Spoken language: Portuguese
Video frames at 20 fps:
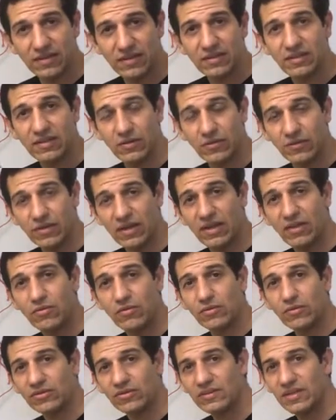Então ele
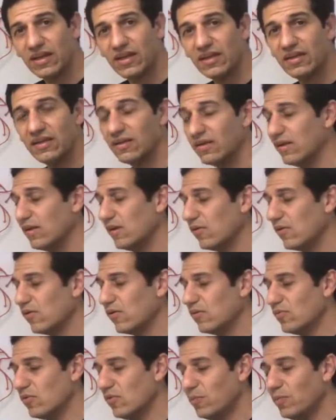consegue,
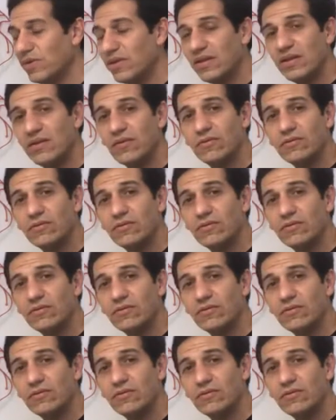como o pneu